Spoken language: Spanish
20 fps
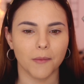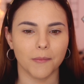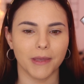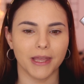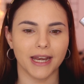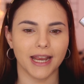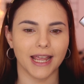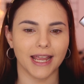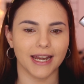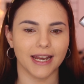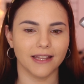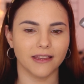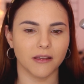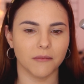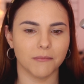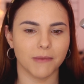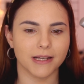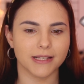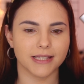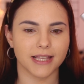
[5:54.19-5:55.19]
viene en este
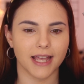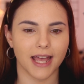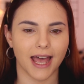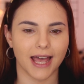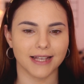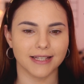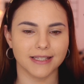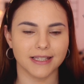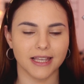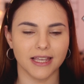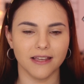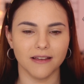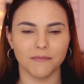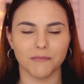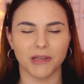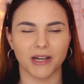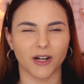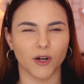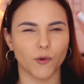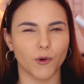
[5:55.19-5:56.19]
envase así,
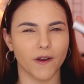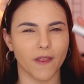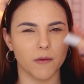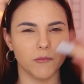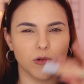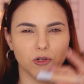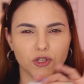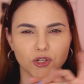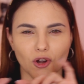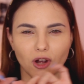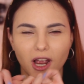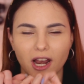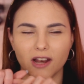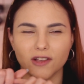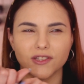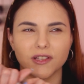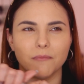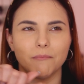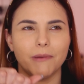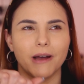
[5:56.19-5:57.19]
me recuerda mucho a
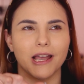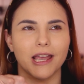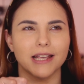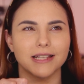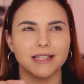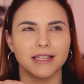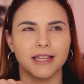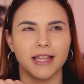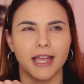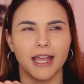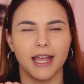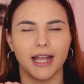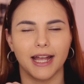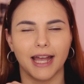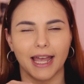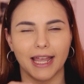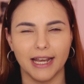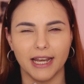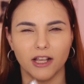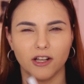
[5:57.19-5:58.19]
los empaques de
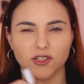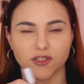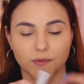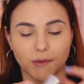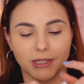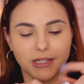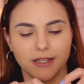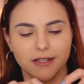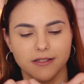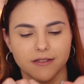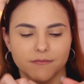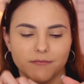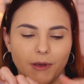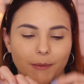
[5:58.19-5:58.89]
Kylie Cosmetics,